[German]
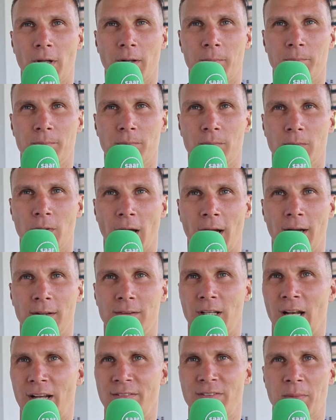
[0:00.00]
Und
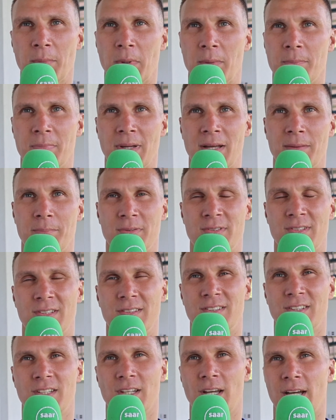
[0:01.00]
ähm, ja, dann einfach mit
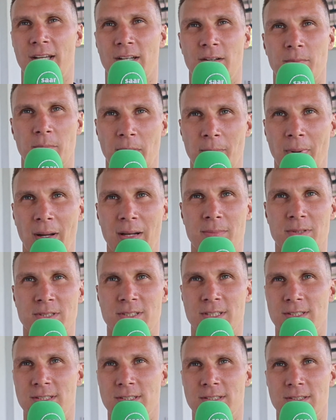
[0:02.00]
ein bisschen Sicherheit,
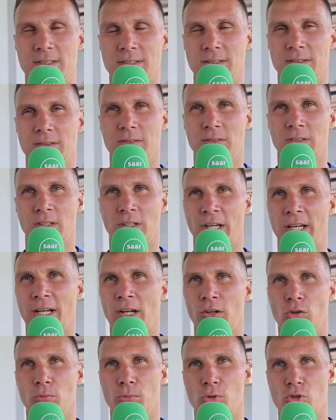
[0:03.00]
mehr Ballbesitz,
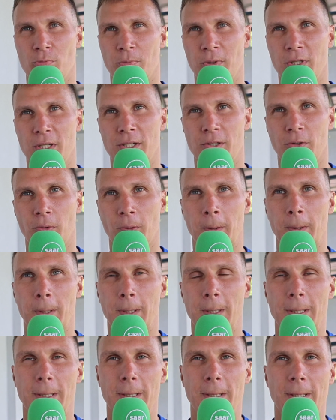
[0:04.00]
äh, den Gegner zu
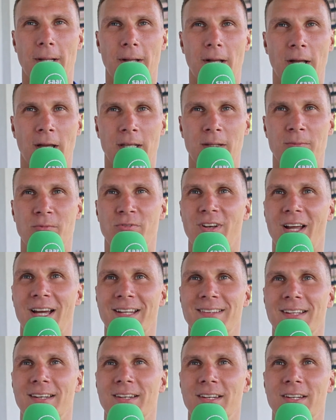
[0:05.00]
bespielen und äh,
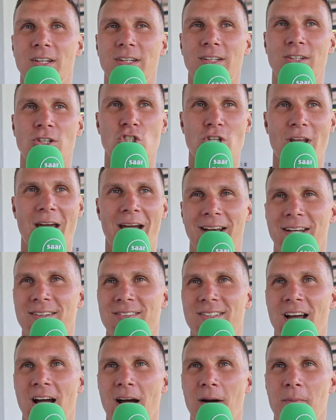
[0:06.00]
ihm vielleicht dann die, die
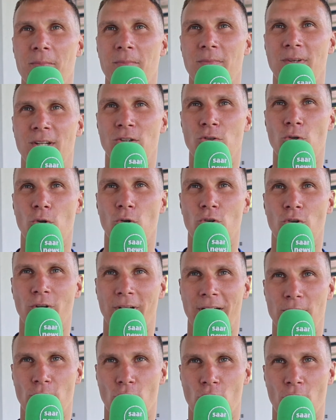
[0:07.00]
Stärken, die sie haben,
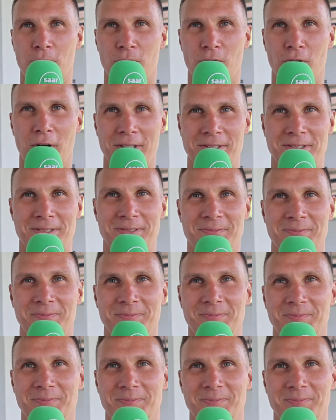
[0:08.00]
nicht so zur Geltung kommen zu
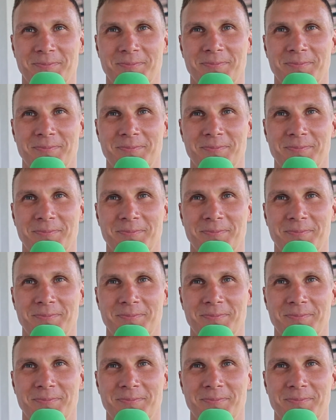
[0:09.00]
lassen.